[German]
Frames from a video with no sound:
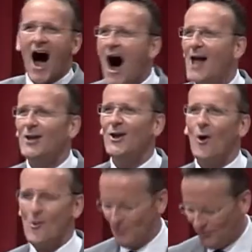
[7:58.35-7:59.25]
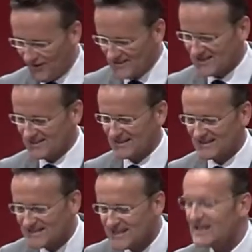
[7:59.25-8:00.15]

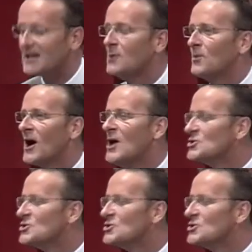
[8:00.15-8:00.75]
allumfassenden Sieg über